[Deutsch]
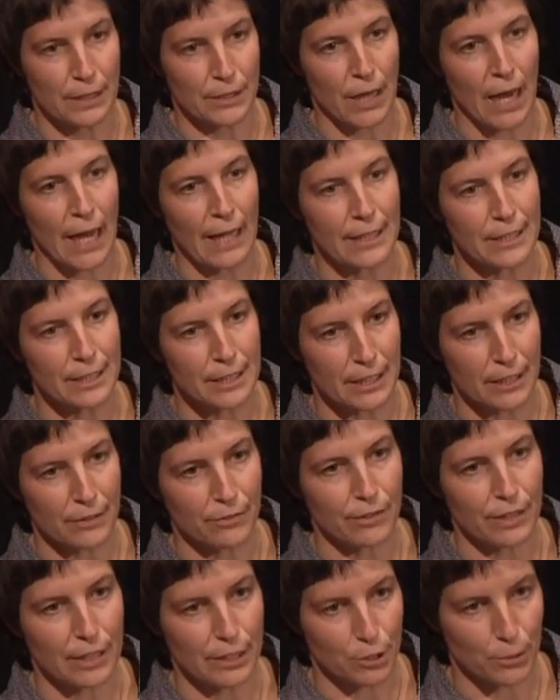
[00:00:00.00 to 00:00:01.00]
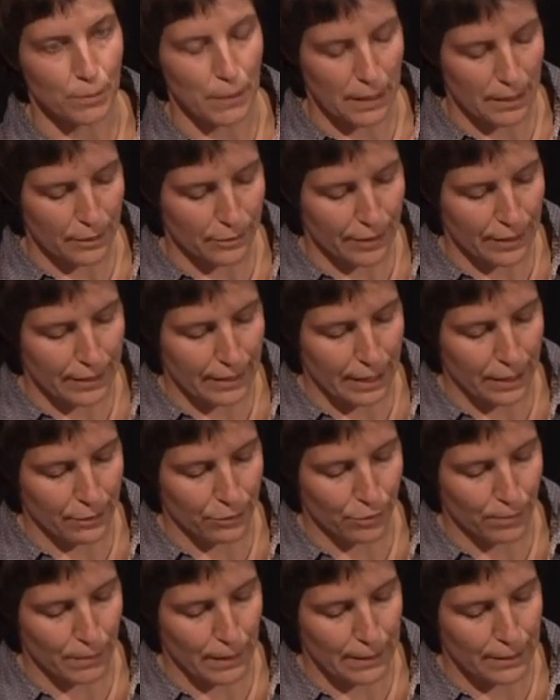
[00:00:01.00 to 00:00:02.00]
also handschriftlich überlieferten
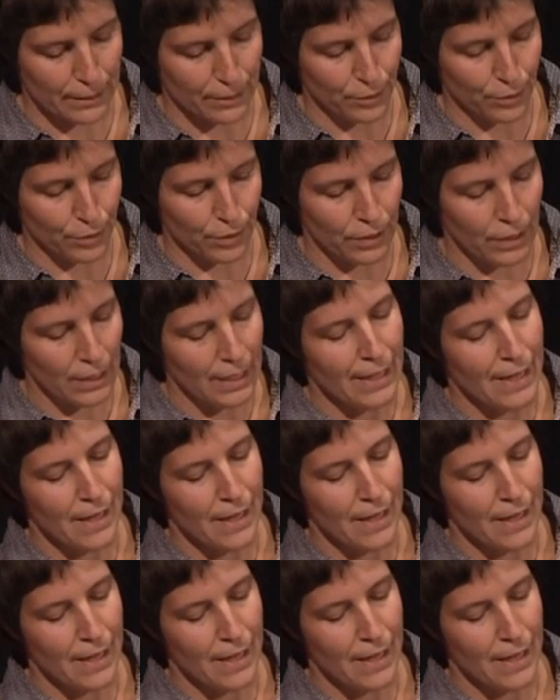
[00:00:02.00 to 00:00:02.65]
Informationen